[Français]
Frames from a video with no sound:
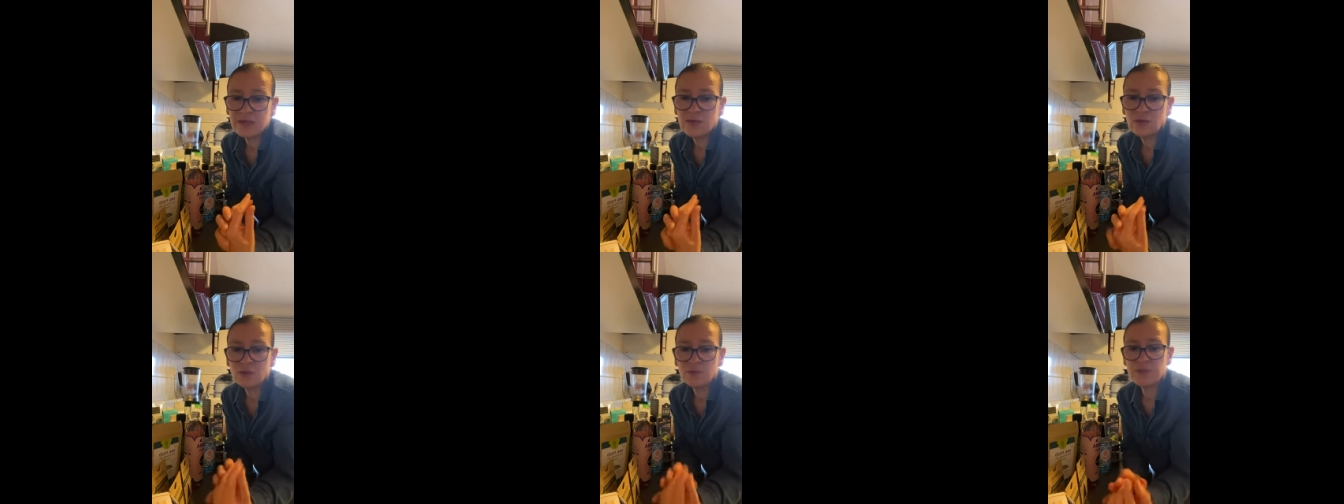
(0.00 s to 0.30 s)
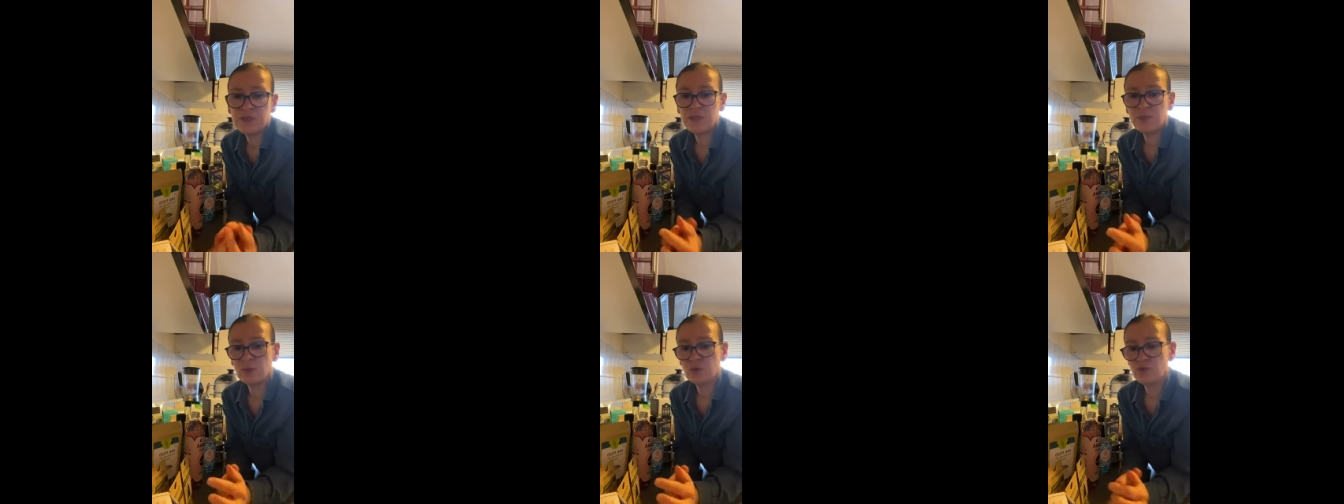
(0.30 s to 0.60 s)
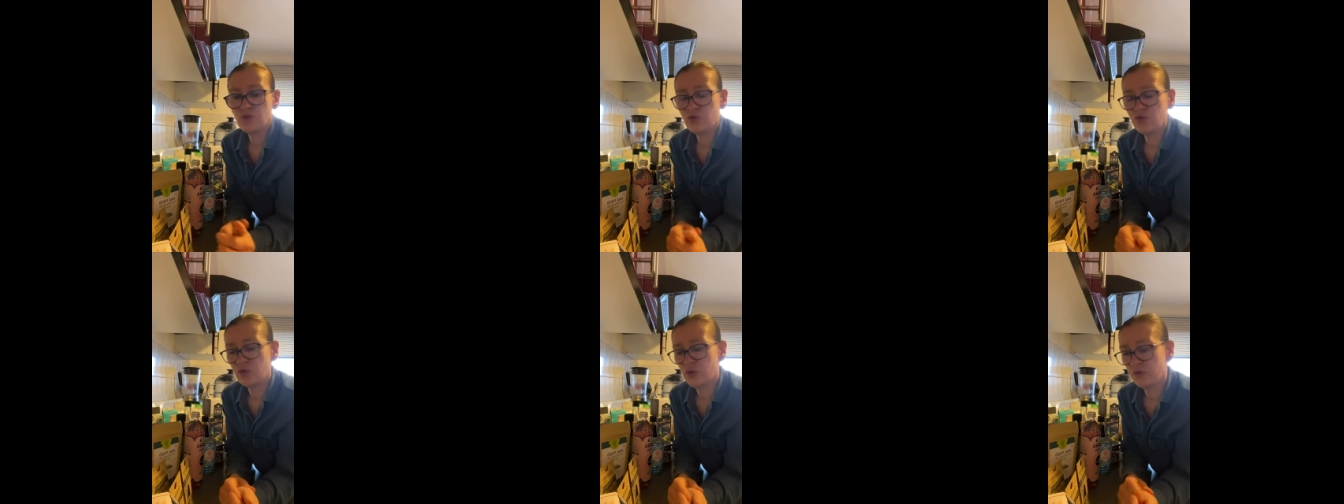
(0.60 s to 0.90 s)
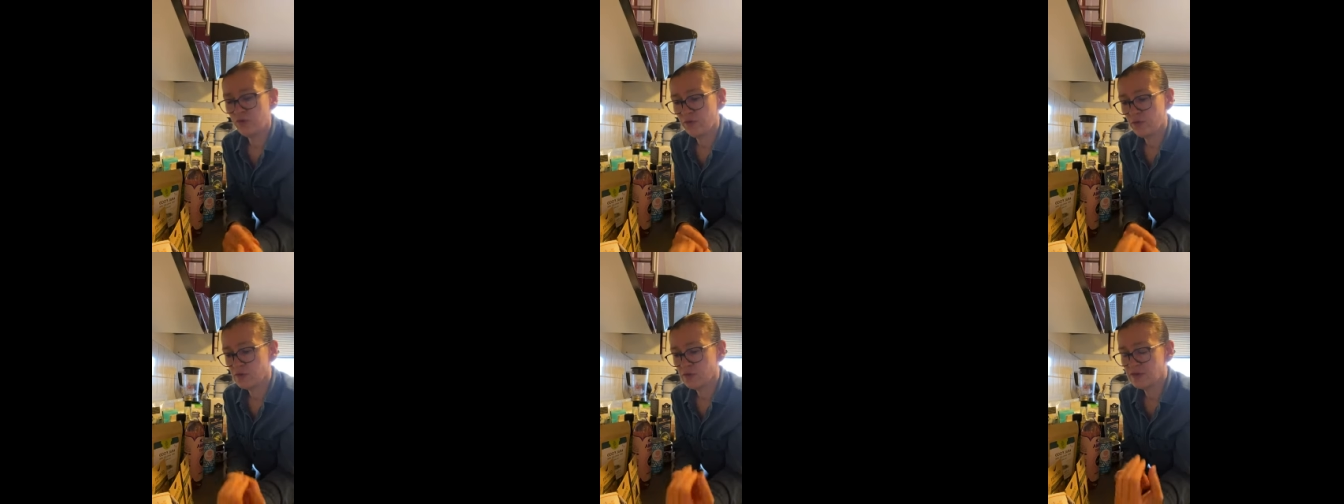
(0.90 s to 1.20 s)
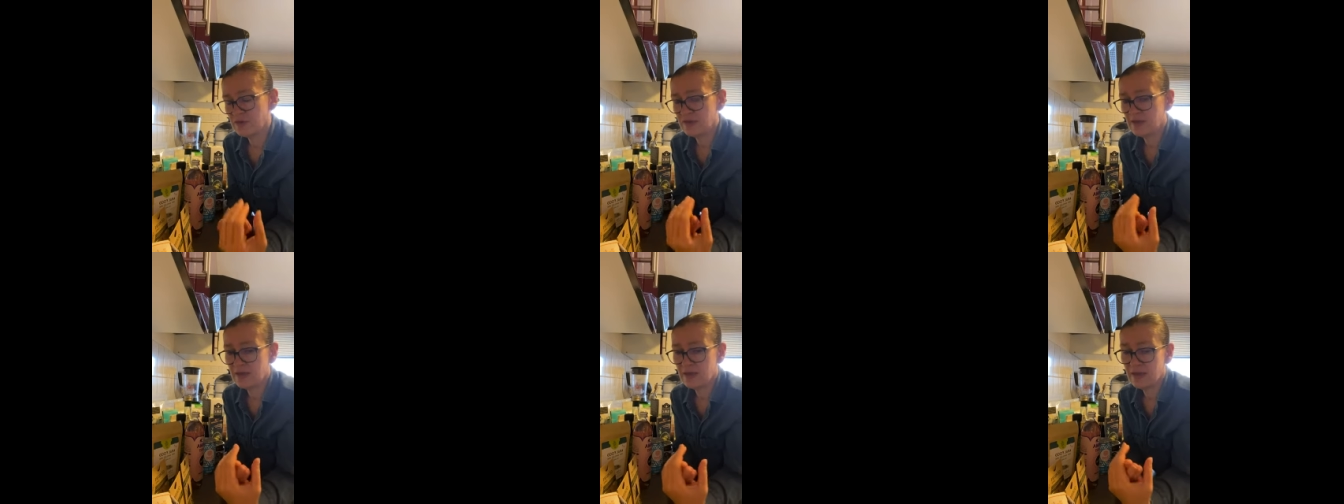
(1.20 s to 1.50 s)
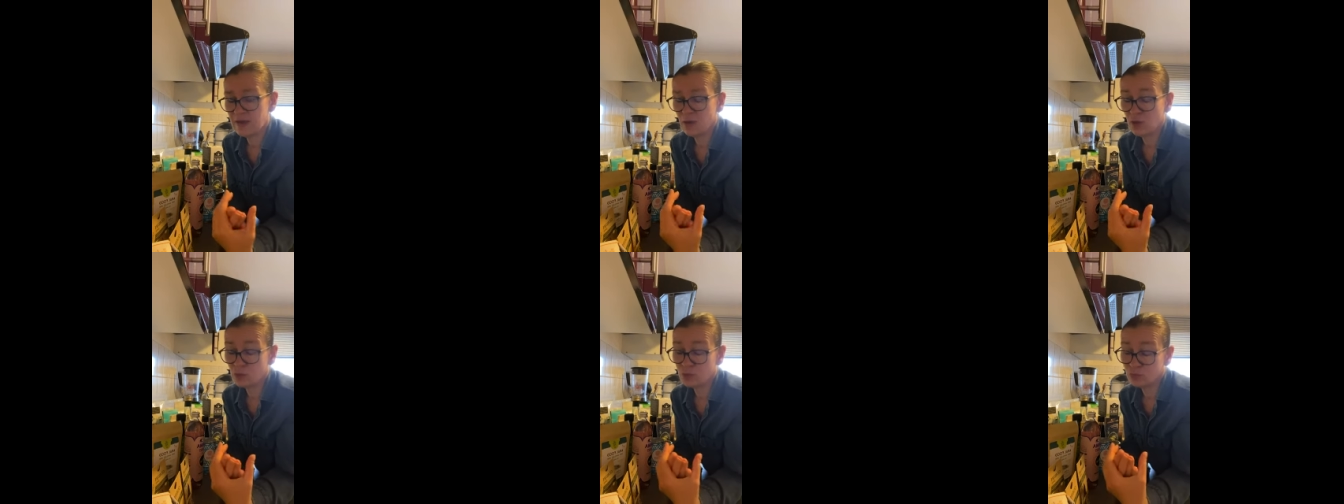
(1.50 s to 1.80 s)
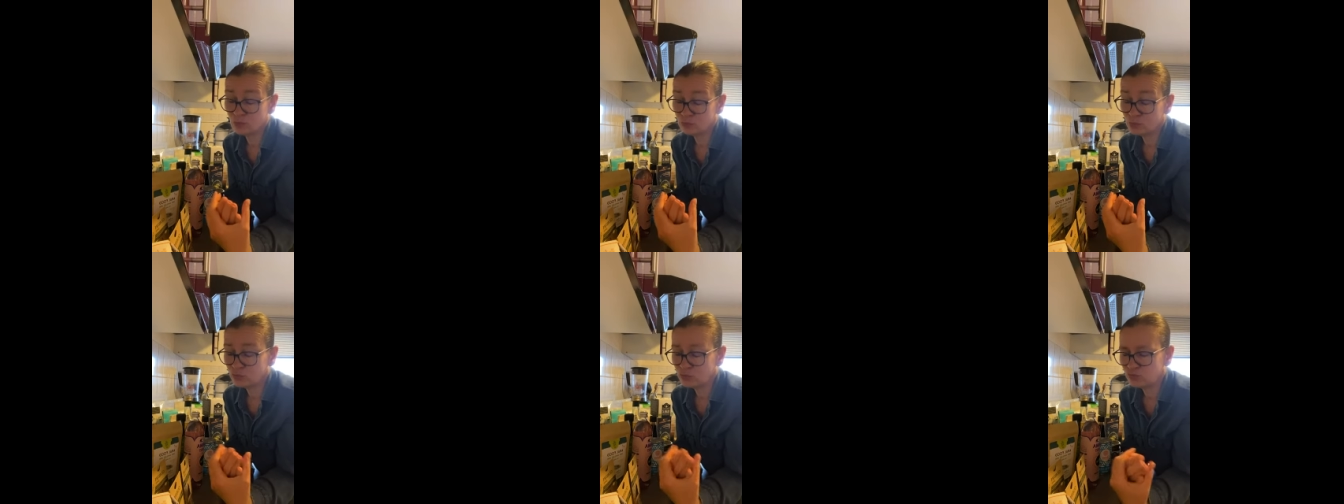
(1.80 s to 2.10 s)
nos petits producteurs français. Alors,
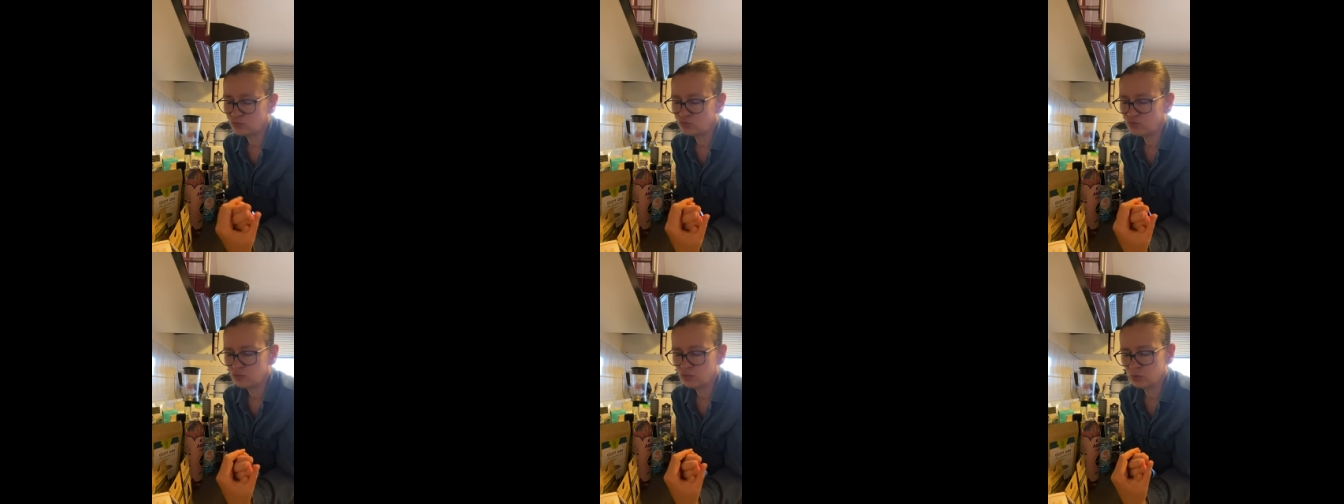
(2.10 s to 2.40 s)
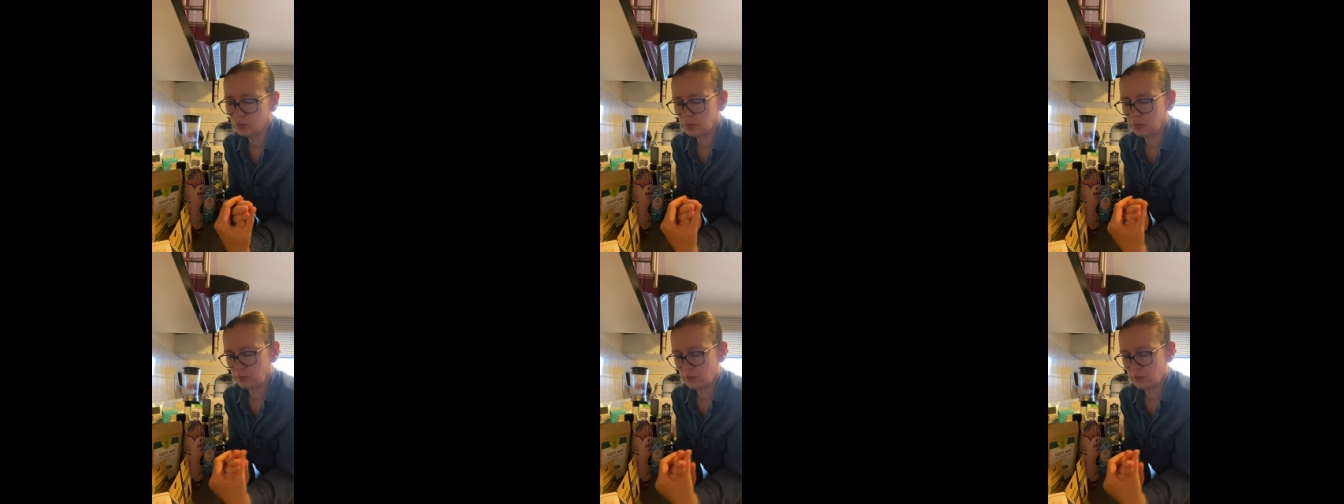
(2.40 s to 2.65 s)
beaucoup